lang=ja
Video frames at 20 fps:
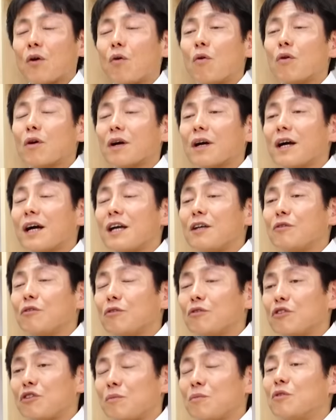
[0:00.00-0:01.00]
北海
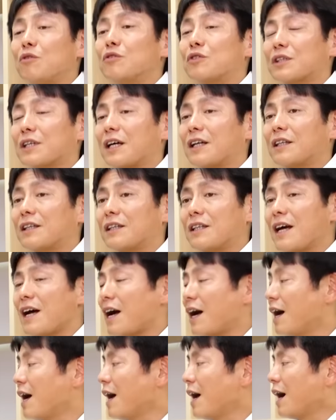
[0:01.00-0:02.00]
道の芋を使っ
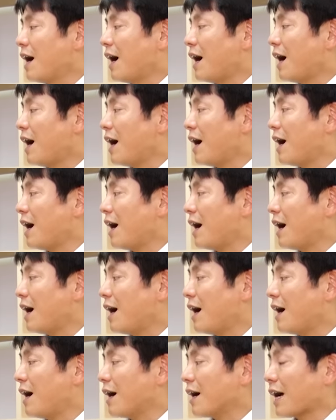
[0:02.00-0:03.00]
た
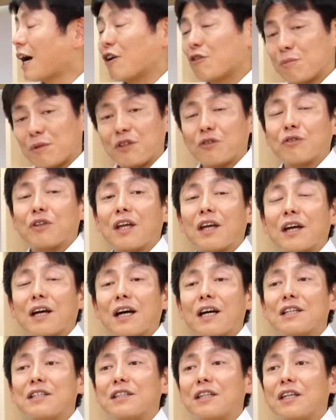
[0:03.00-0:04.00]
あカルビーの展
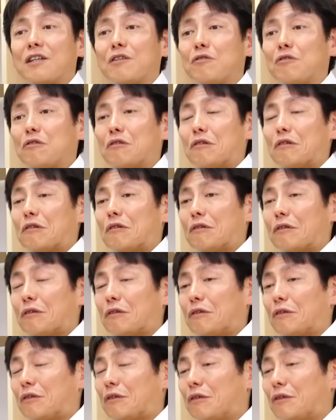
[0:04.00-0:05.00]
開してい
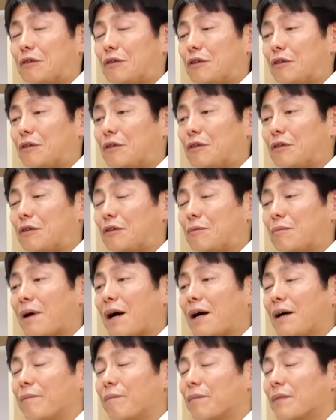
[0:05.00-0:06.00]
る
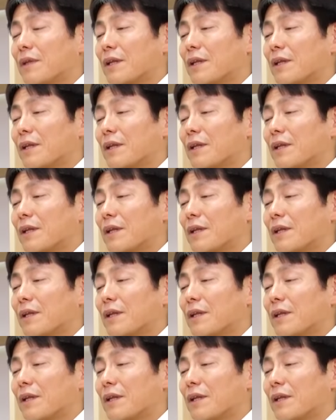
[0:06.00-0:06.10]
まあ